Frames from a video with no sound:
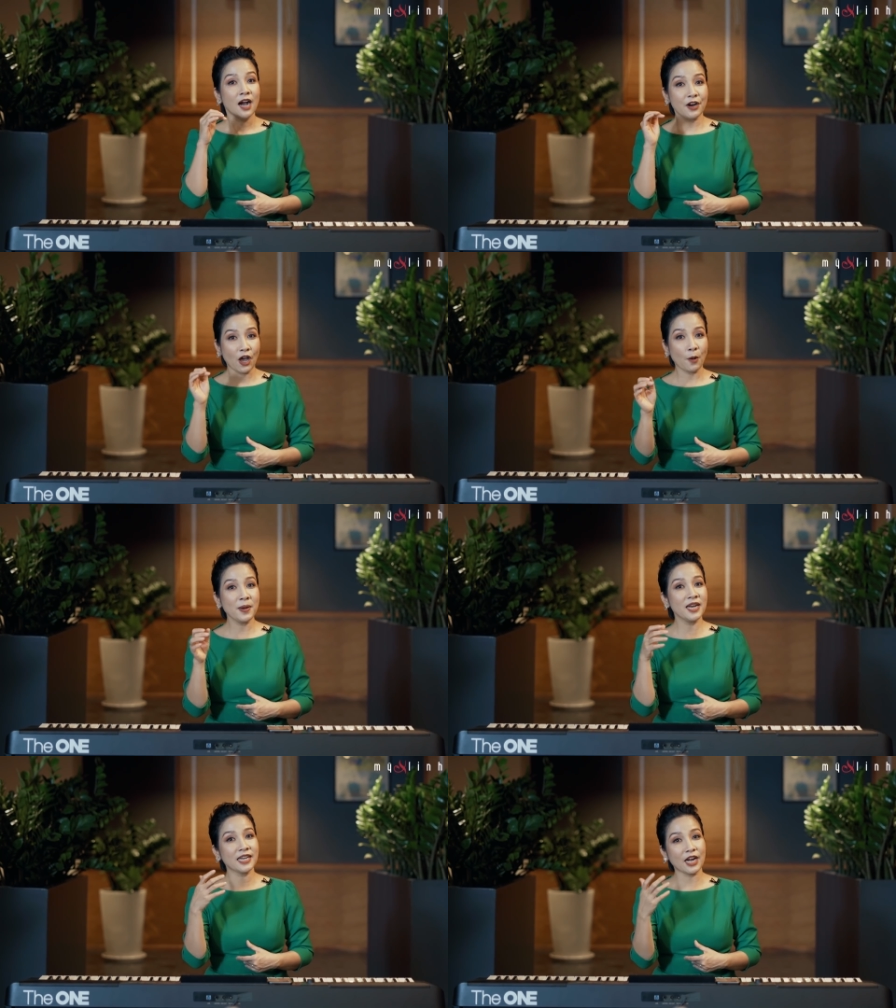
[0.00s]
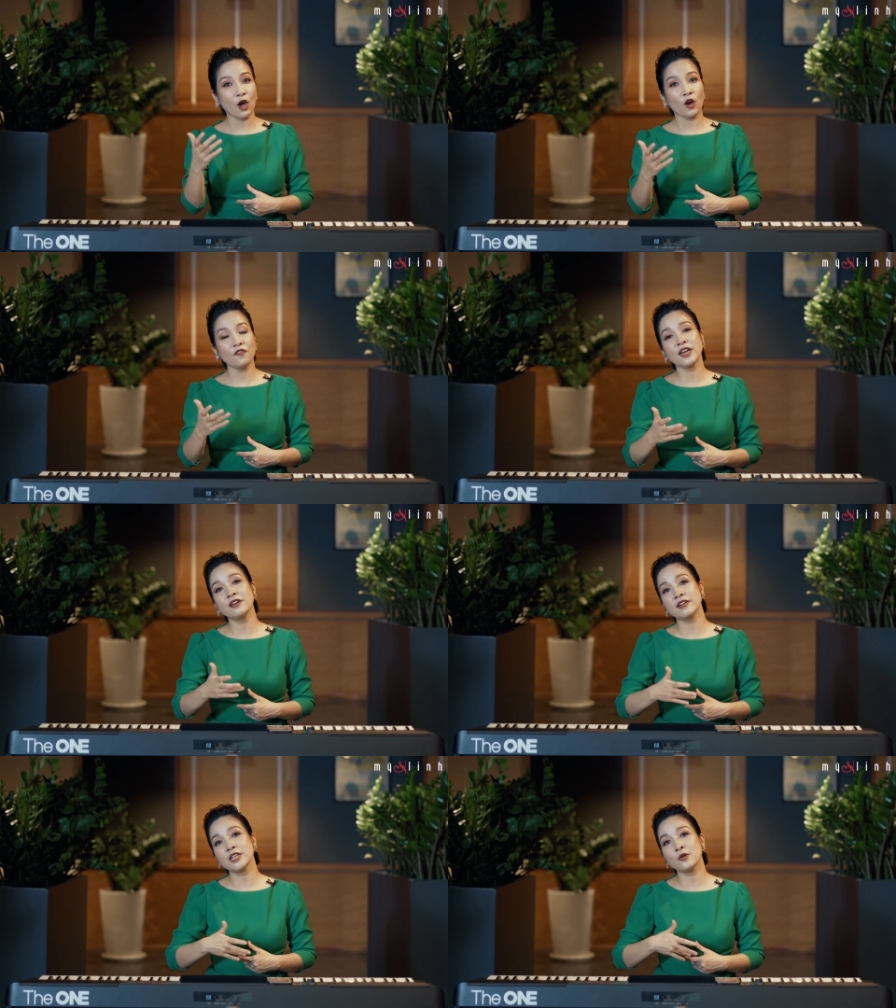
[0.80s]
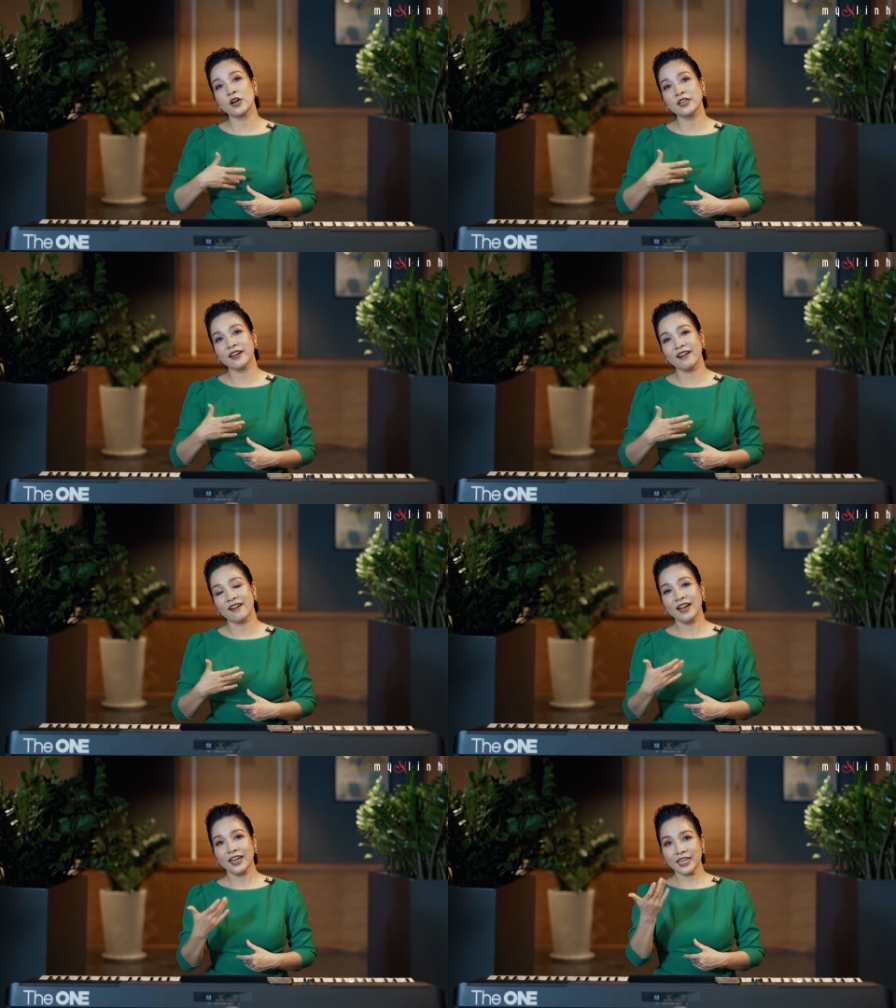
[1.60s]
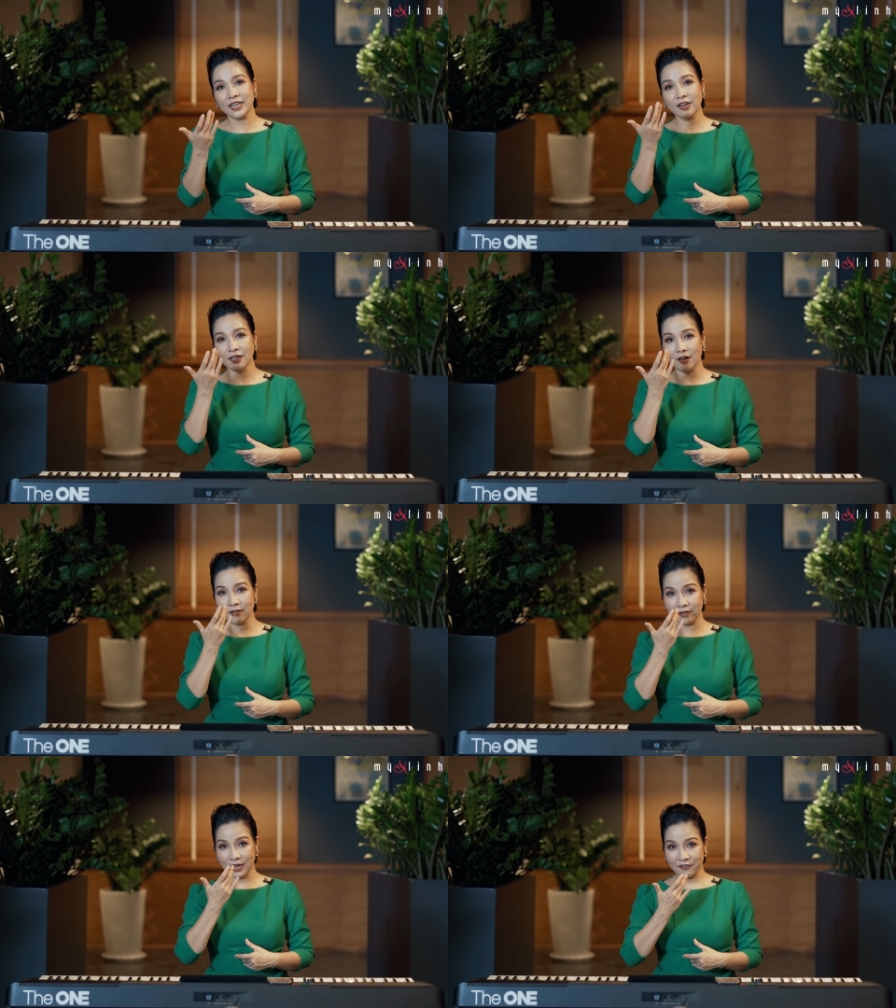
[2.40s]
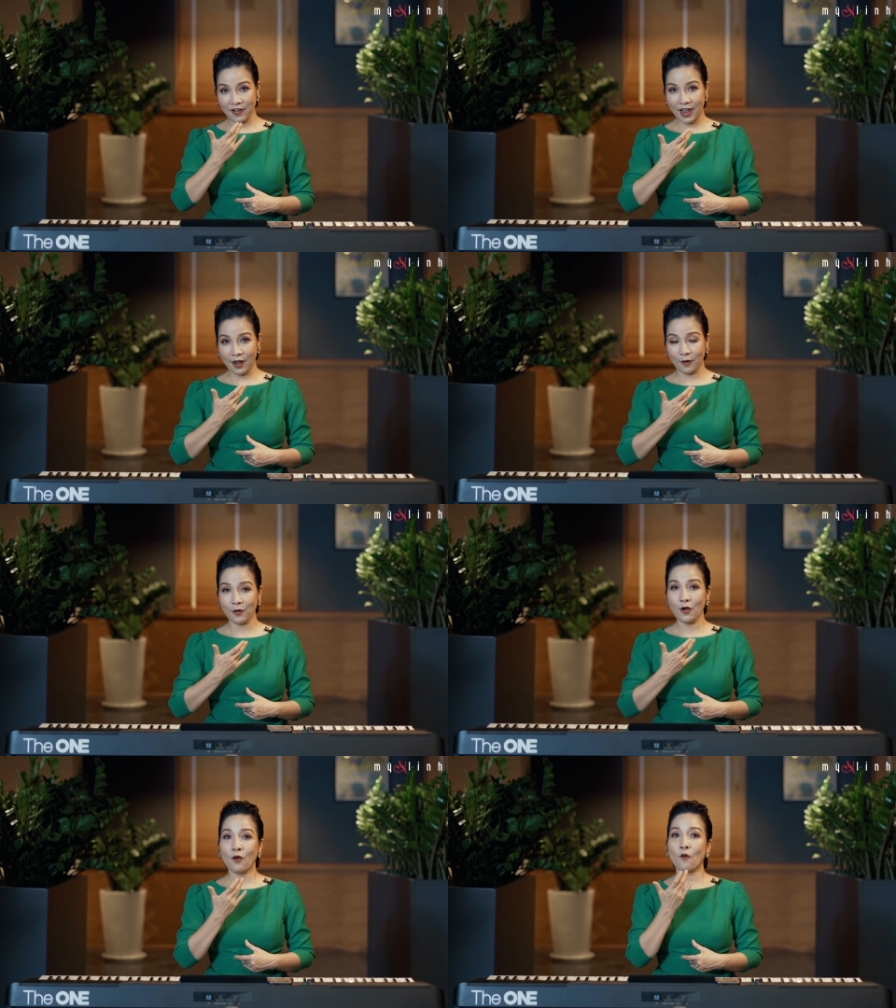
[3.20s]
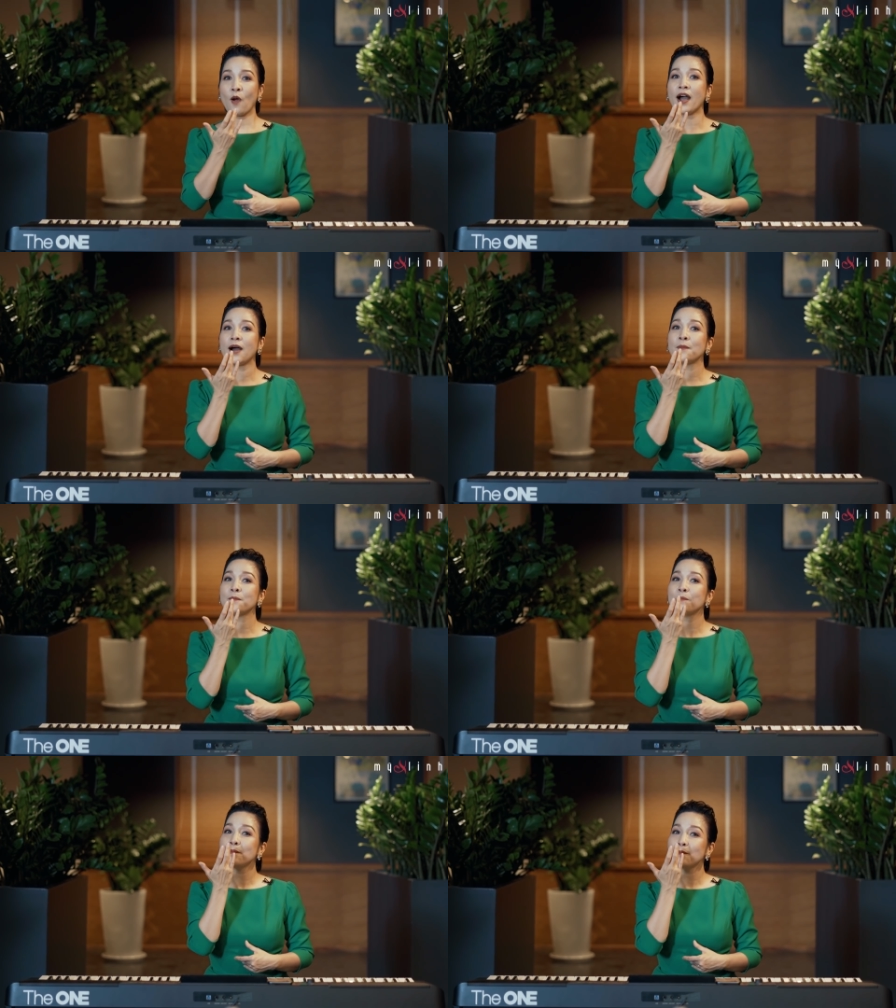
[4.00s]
Ở đó bị Linh đã nói về đường đi của hơi thở. Khi hơi thở được lấy vào qua